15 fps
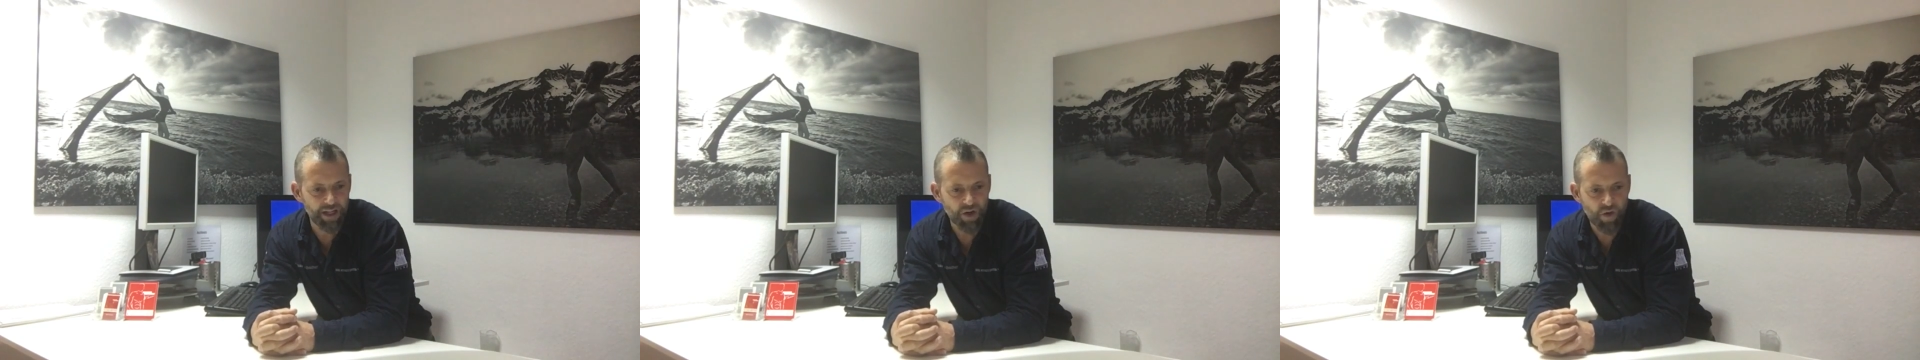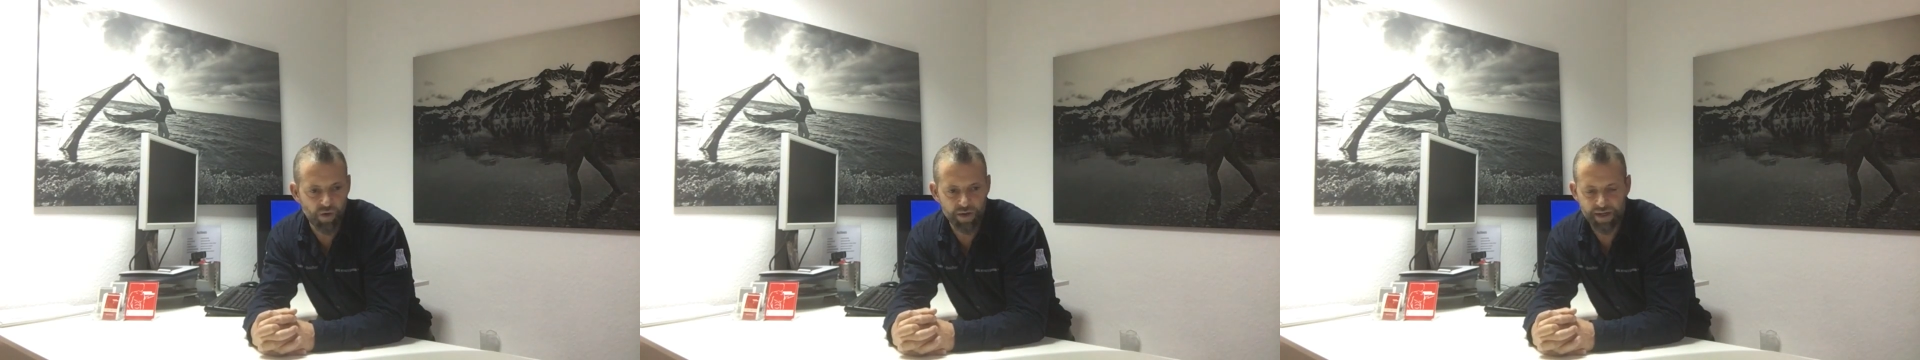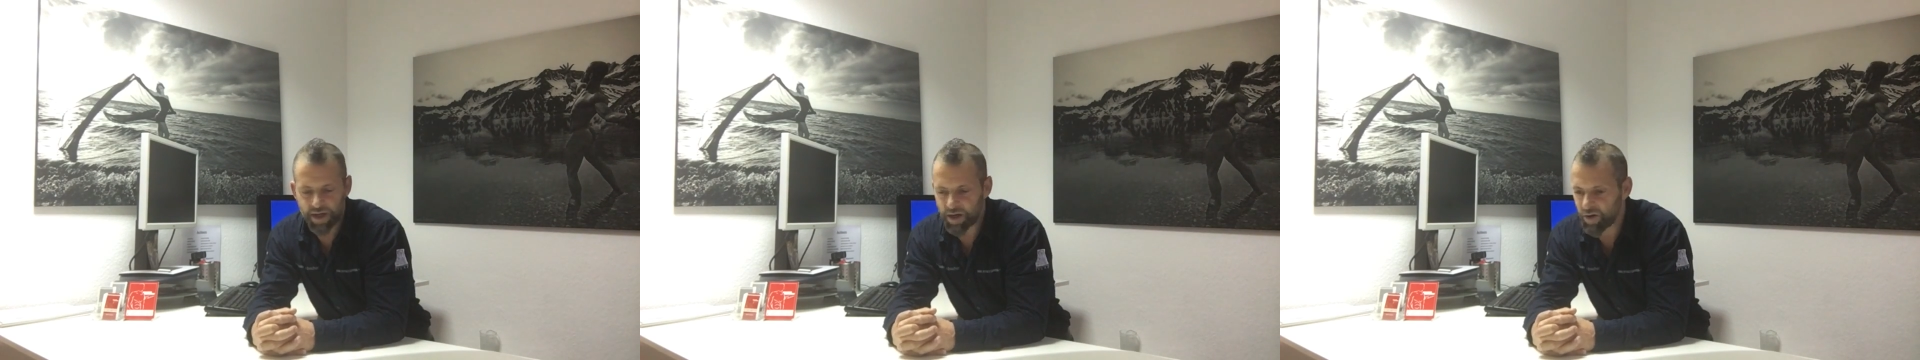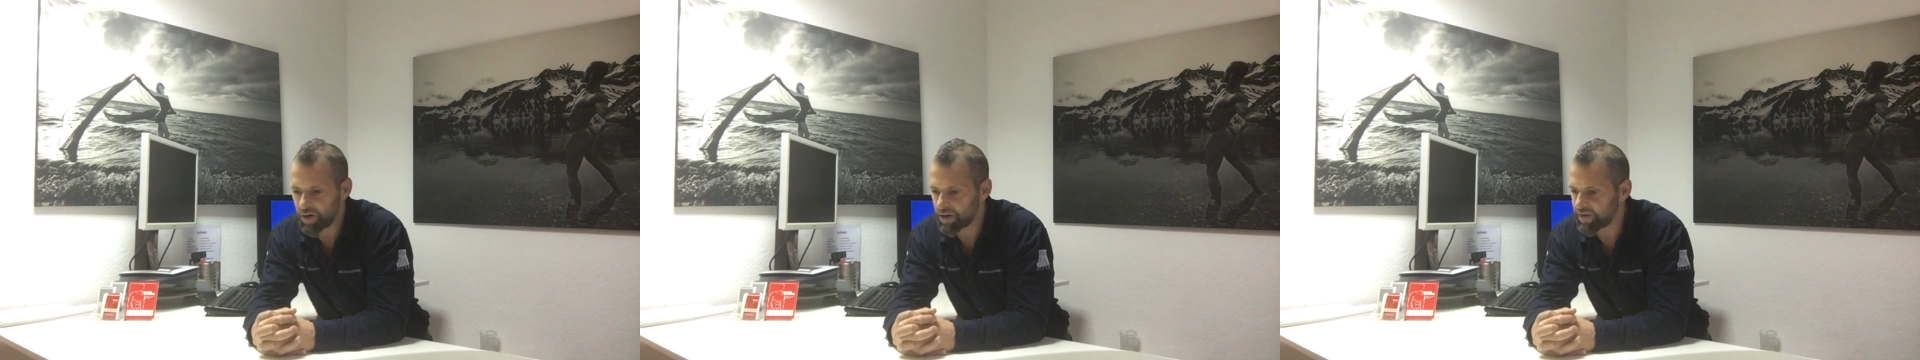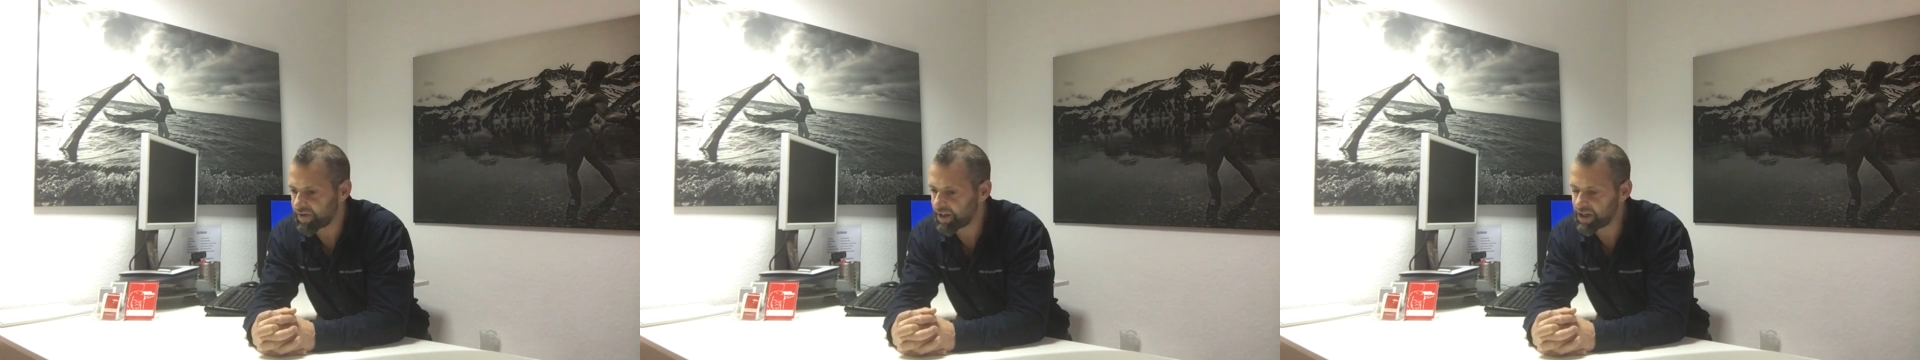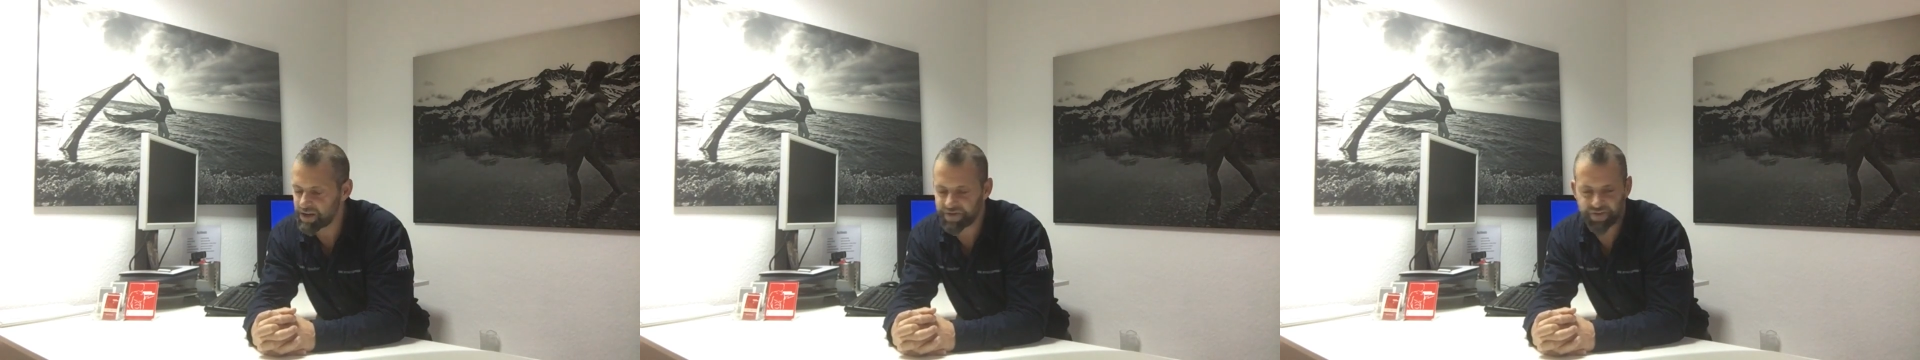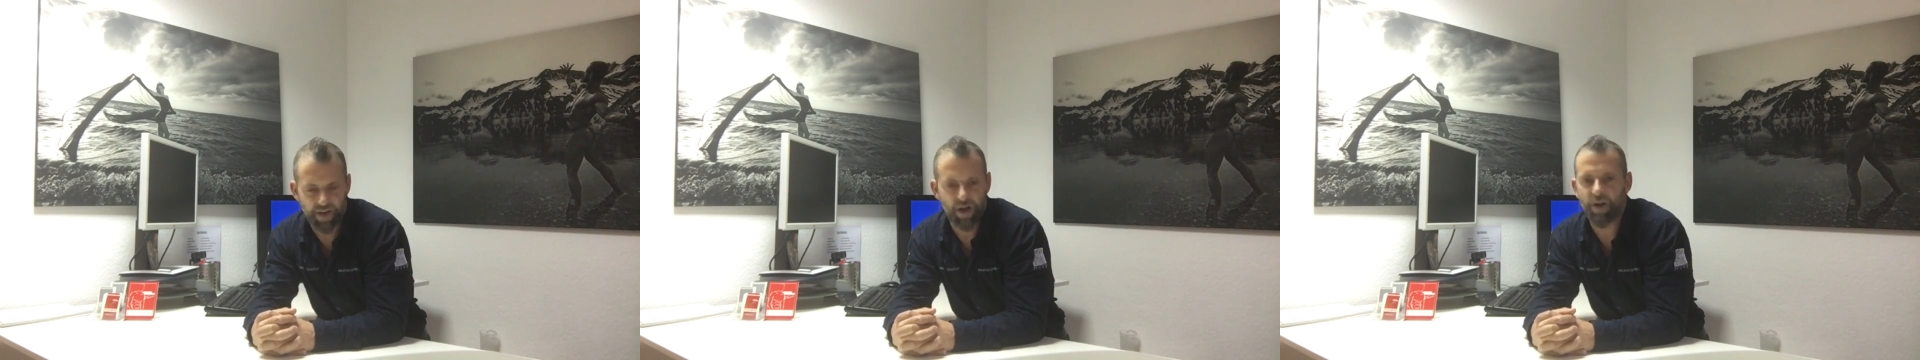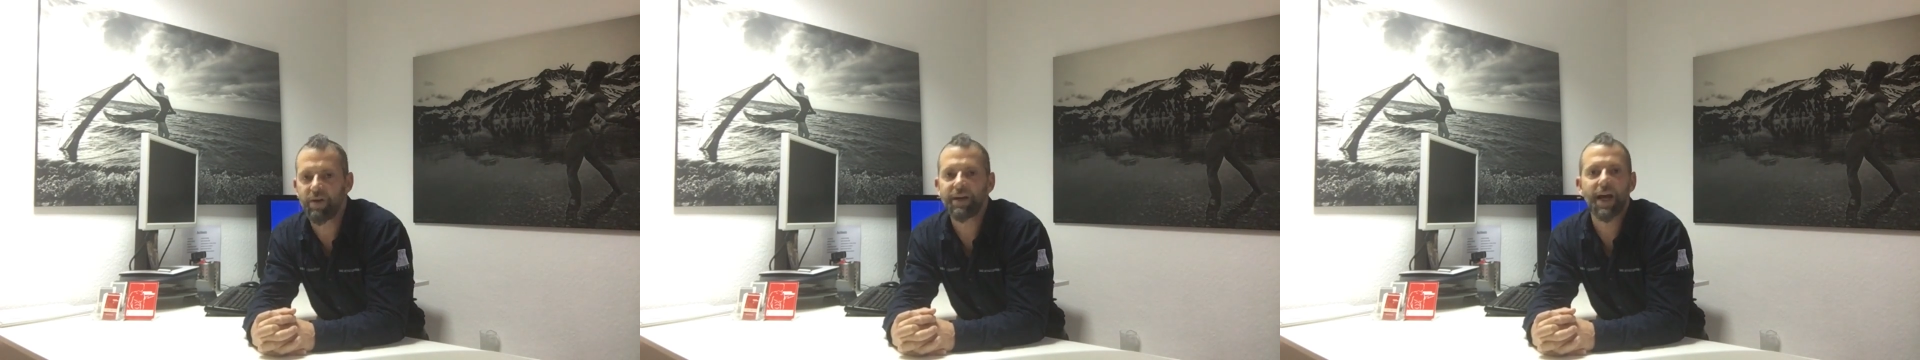in rosarot für die
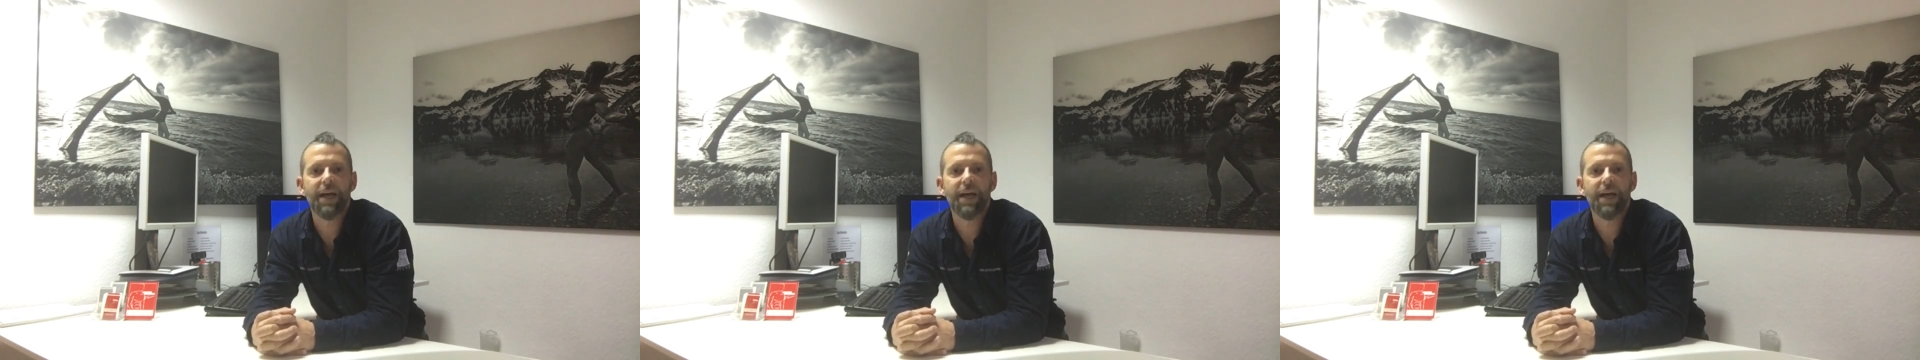Frauen,